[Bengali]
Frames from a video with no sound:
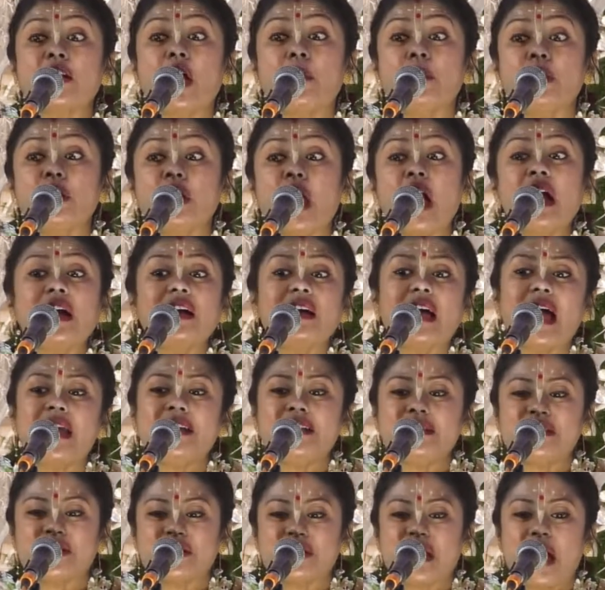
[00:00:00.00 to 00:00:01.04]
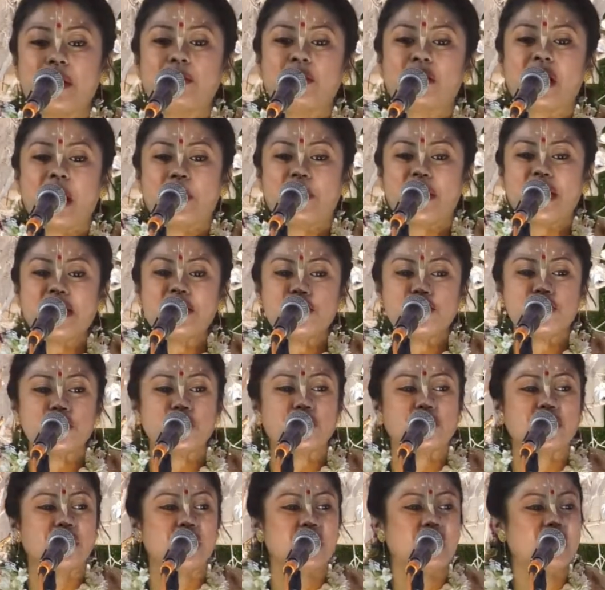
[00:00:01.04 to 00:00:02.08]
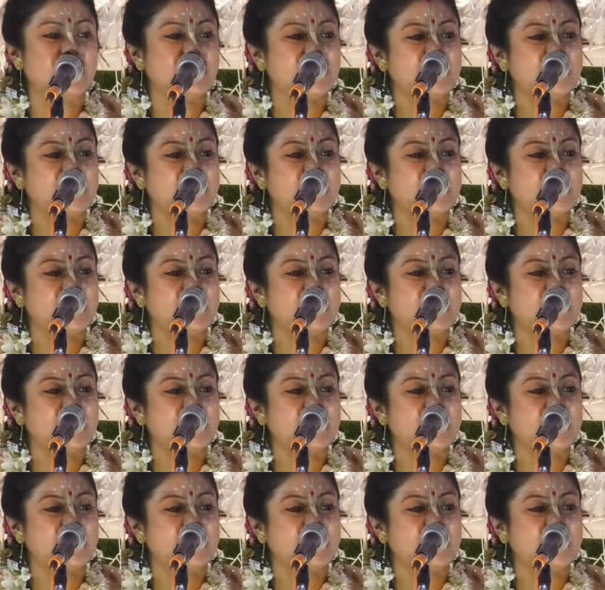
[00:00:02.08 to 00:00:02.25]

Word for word: নবলক্ষানি স্থাবরা বিংশতি